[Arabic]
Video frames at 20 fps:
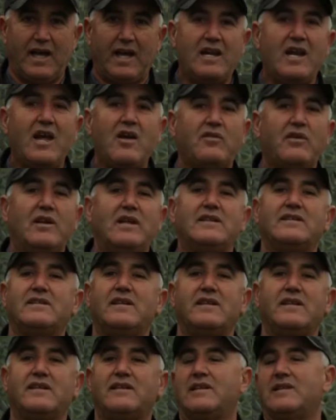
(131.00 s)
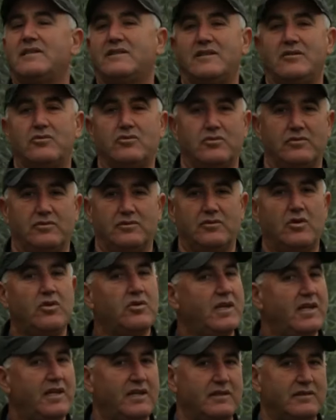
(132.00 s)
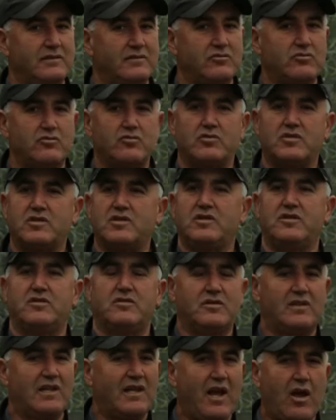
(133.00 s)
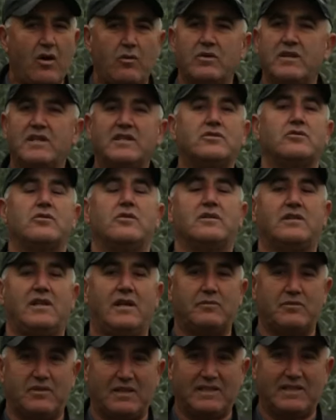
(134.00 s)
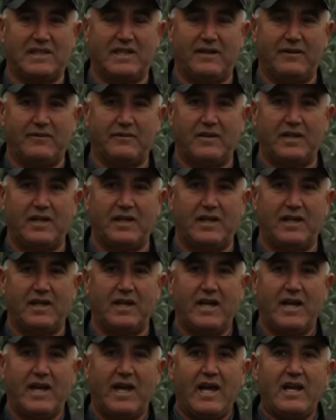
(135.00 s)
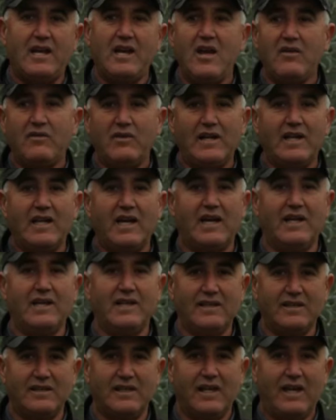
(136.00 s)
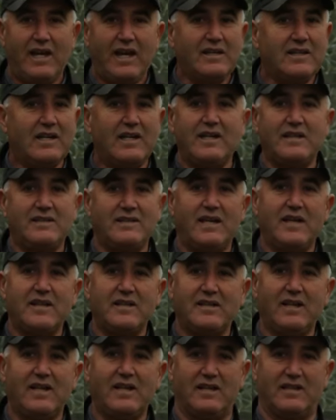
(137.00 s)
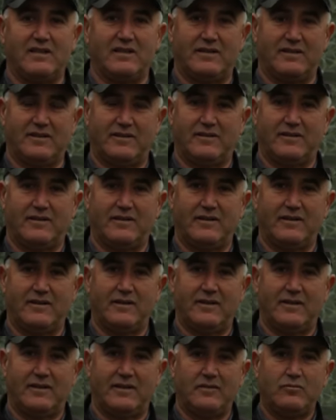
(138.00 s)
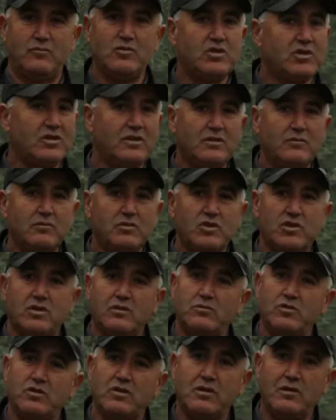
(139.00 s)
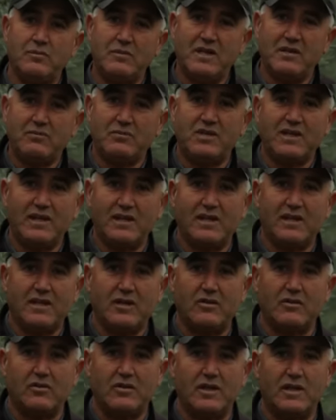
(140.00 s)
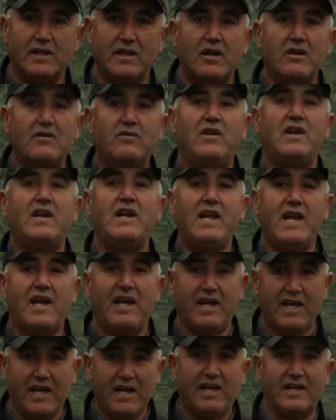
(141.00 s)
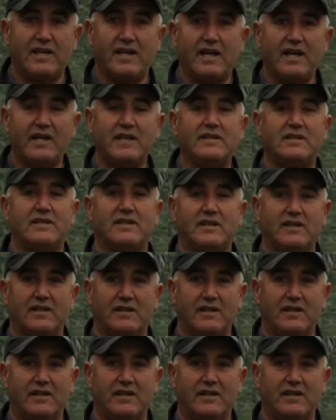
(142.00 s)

اللهفه اللي صارت للزيتون اوكي الزيت طلع والناس الكل تحب تزرع هاللهفه اللي خلات حتى الاسعار طلعت مش مش مش المنبتيه راهو الفلاح انا انت